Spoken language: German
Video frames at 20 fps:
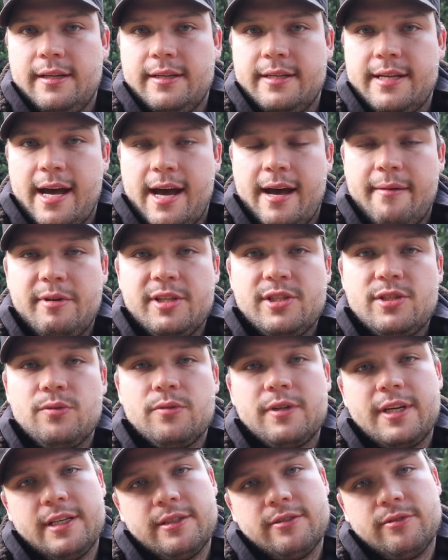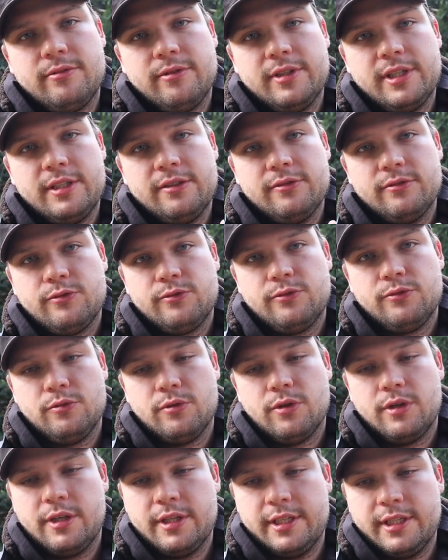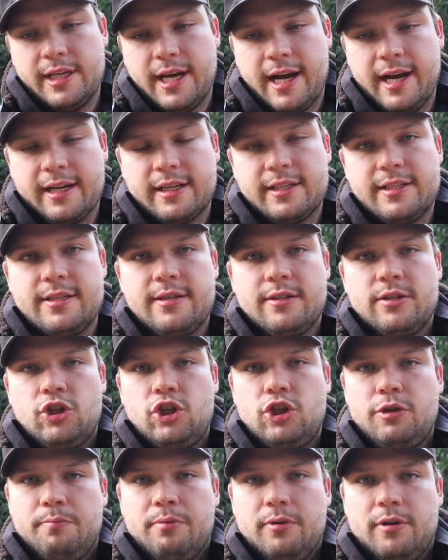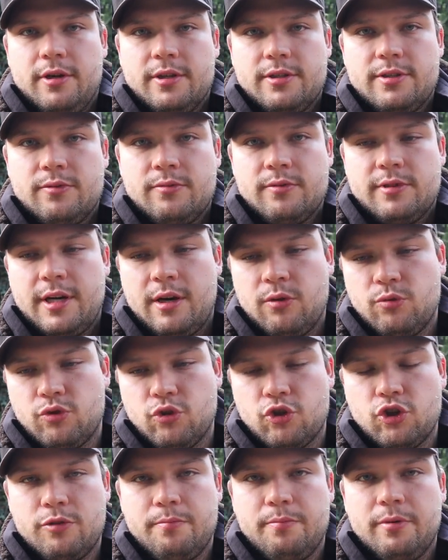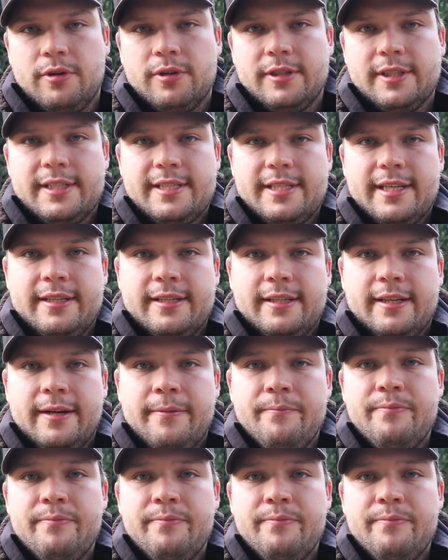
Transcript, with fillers: der Amazon-Kategorie für Jagd, Sport und Outdoor-Sport etc.